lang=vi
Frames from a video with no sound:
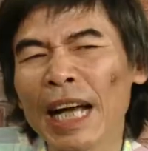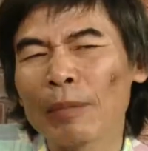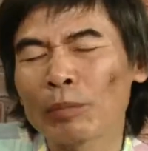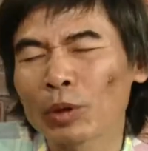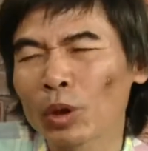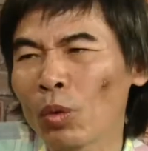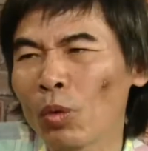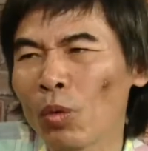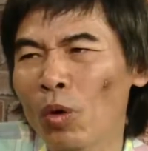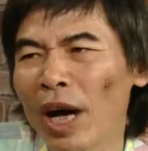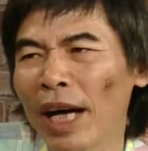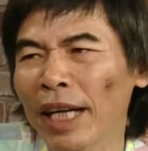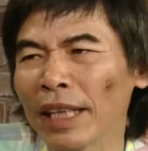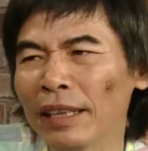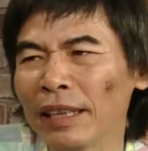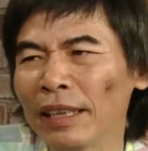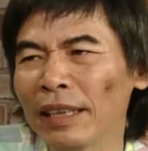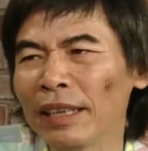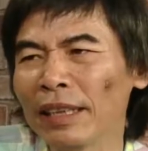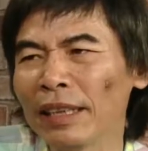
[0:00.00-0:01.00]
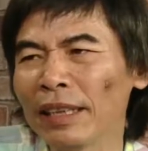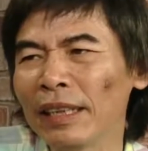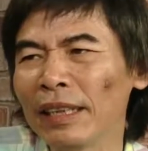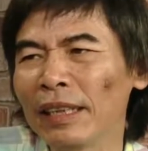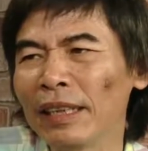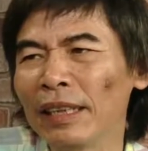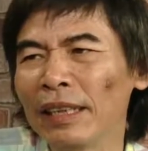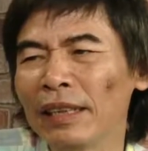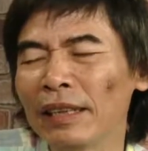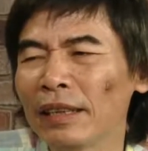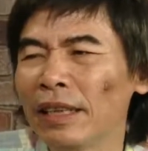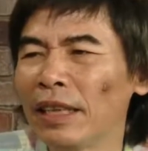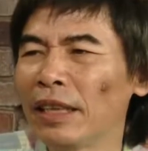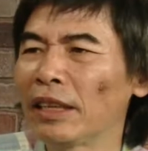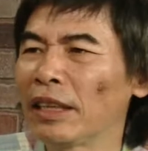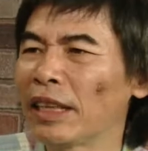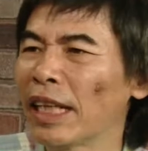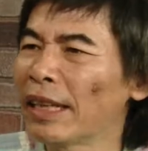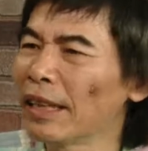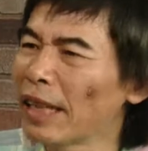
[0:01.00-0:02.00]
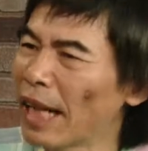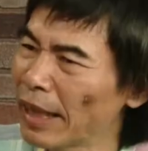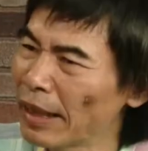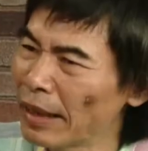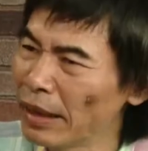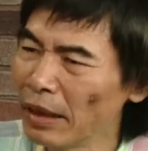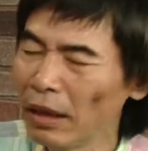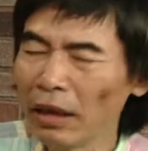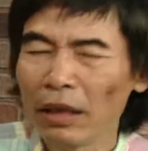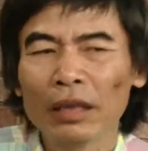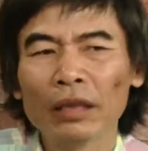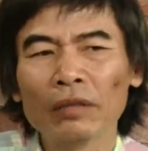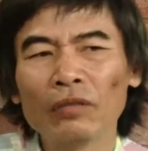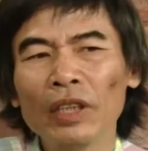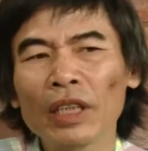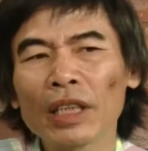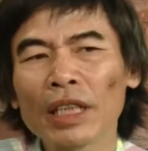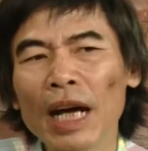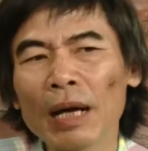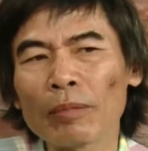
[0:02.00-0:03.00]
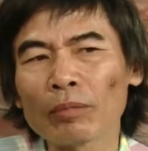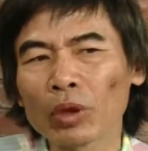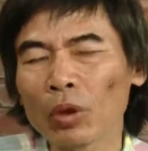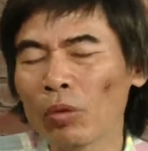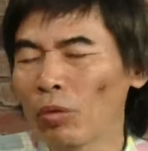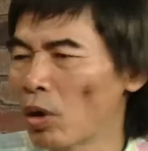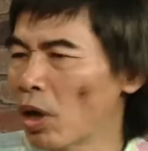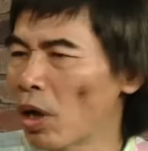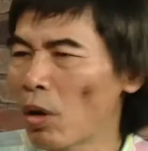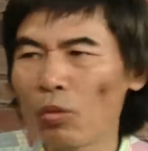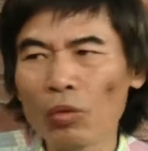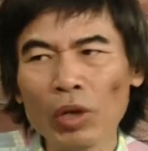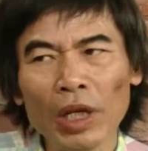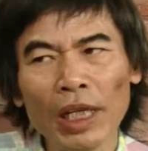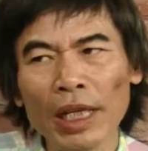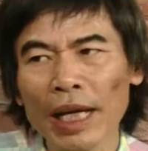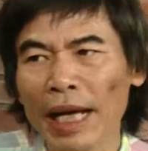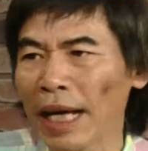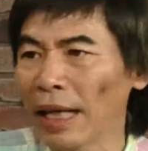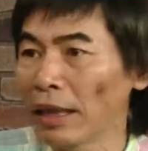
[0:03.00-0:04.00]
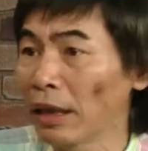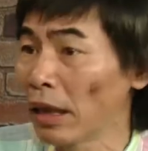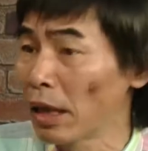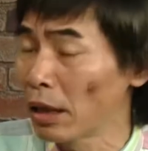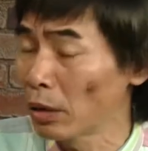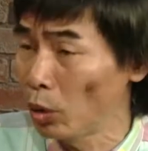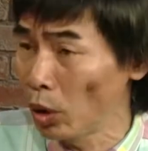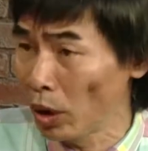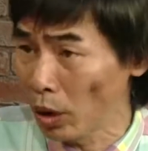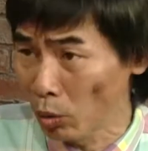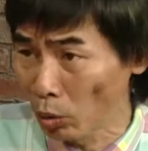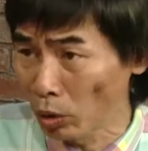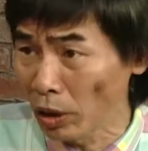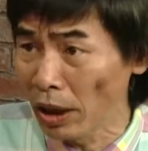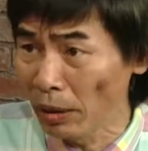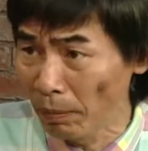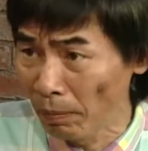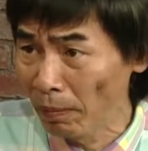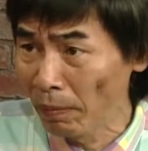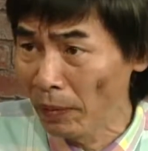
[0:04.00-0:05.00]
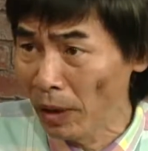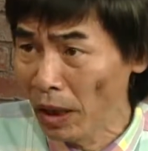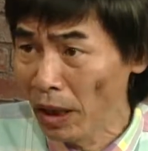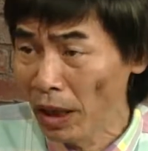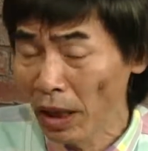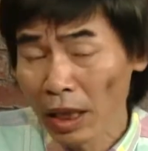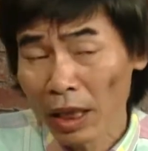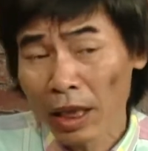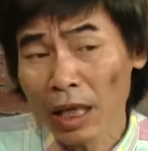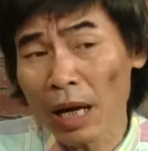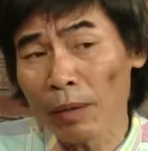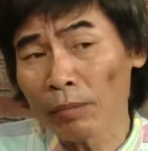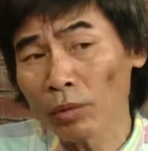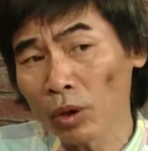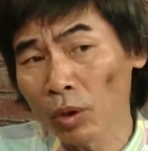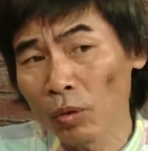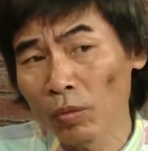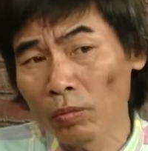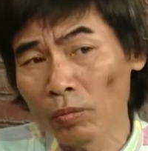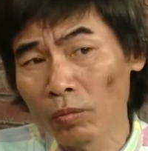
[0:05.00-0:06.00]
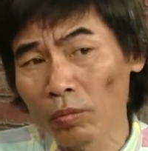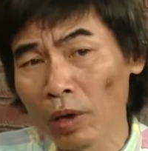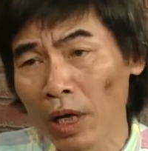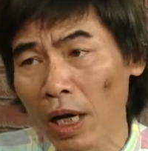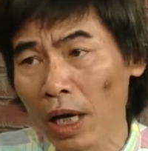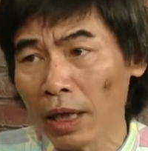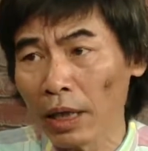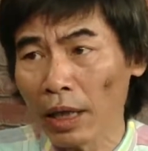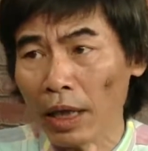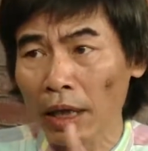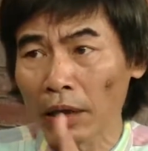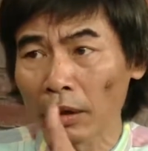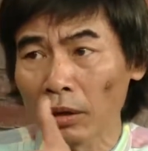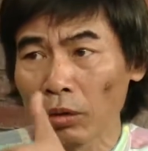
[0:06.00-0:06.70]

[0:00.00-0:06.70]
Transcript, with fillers: cảm xúc của anh thì chết ngay vì cảm xúc nó không có lý lẽ tức là chuyện của tim cảm xúc là kẻ